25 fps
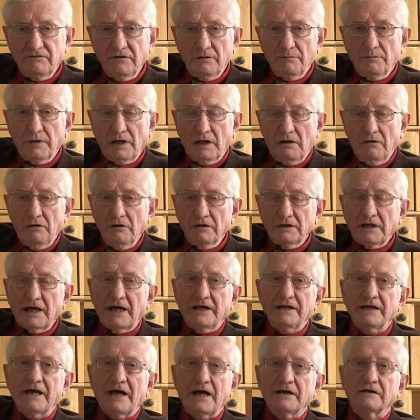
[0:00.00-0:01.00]
wir brauchen
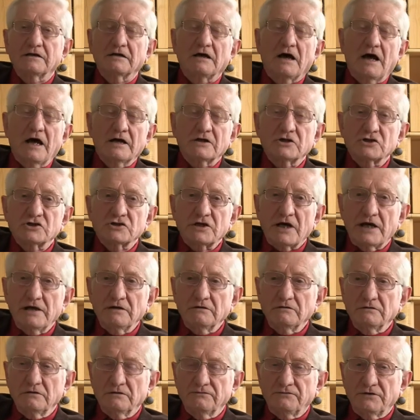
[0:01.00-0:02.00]
eine
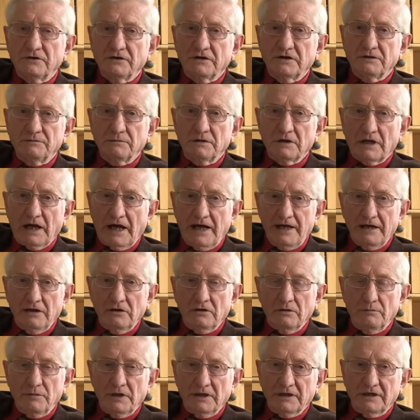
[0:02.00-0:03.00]
Ertragssteigerung von
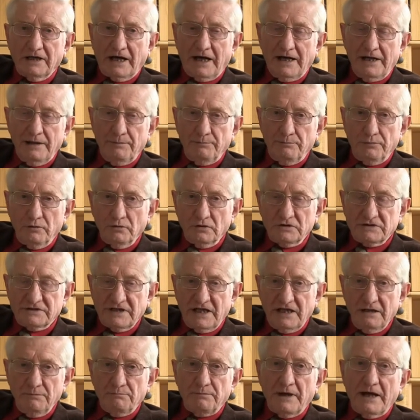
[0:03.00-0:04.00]
3,3
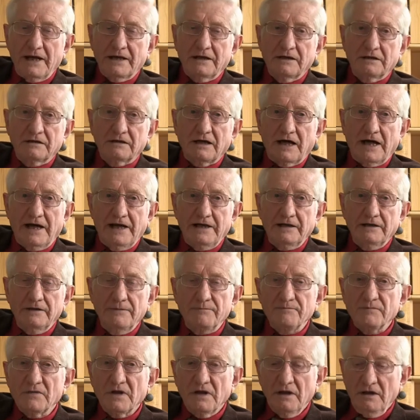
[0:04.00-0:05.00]
Prozent bei
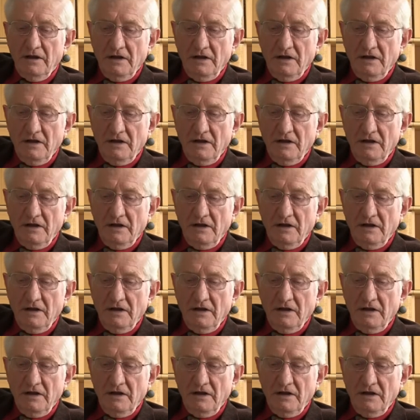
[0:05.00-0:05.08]
Getreide.